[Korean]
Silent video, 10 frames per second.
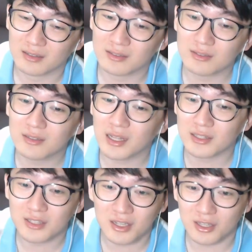그들의
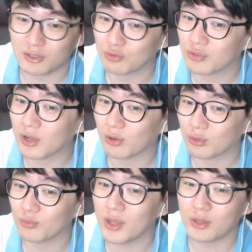인생에 대해서 우리가
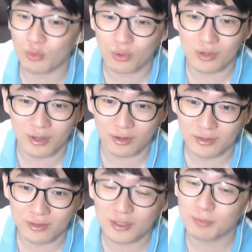어, 왜 욕을 해요?
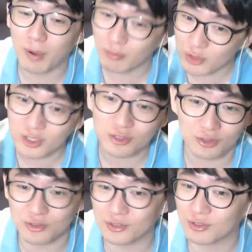그들이 범죄를
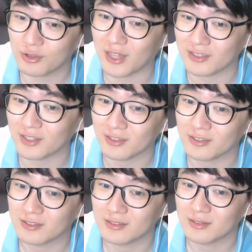저지른 건 아니잖아요.